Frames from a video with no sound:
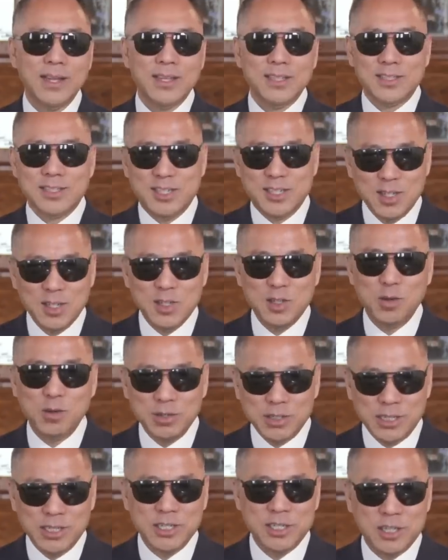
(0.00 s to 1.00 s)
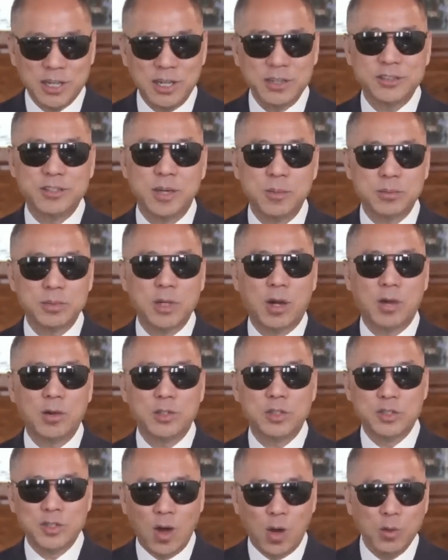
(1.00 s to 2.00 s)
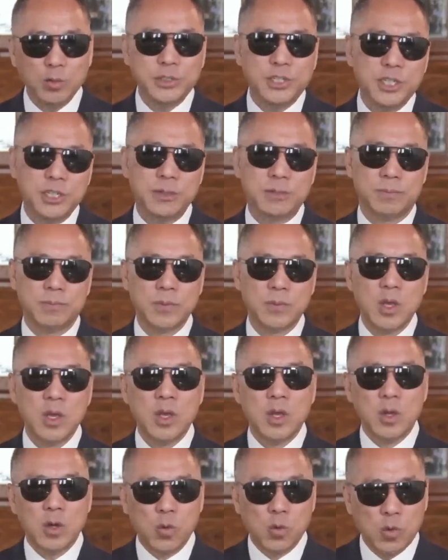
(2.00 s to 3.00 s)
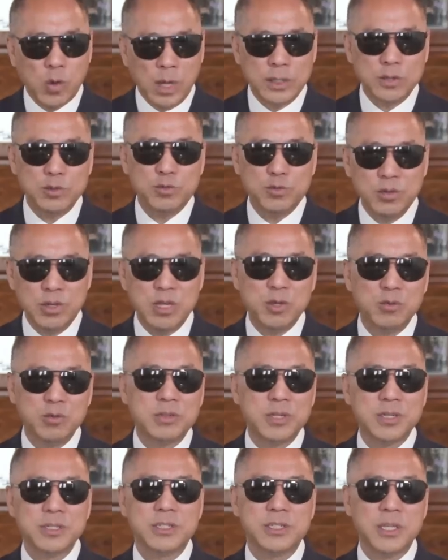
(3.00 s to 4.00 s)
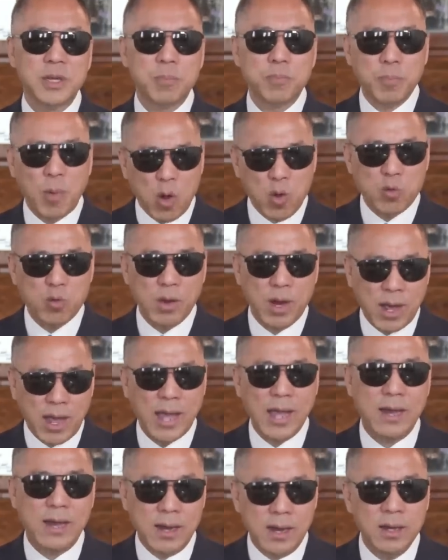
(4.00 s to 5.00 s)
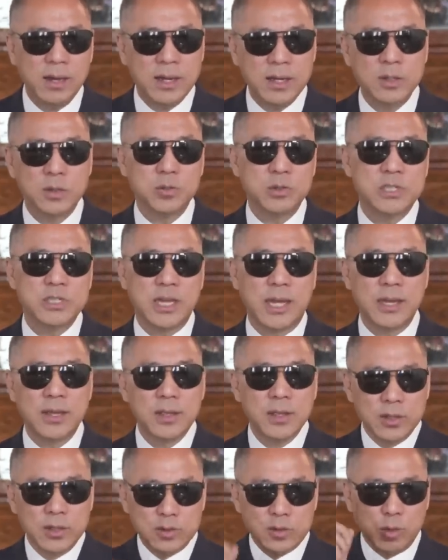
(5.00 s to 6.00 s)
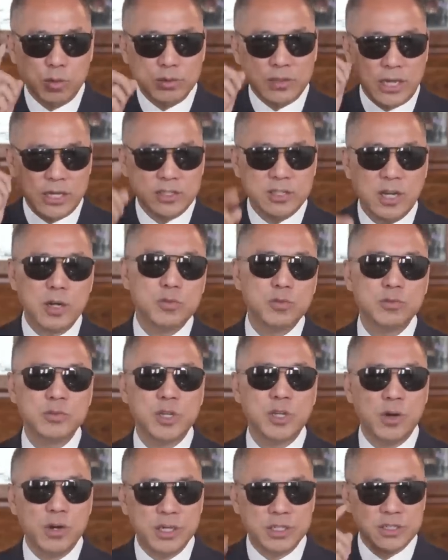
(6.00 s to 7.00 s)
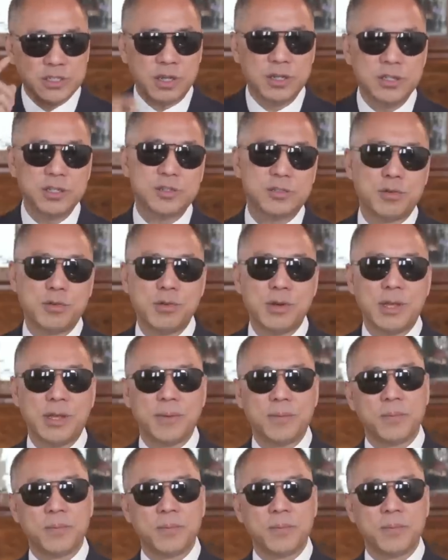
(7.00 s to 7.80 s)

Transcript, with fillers: 其中你想象不到，姚庆、冠军刘成杰，包括海航很多钱都在张松桥和张力手里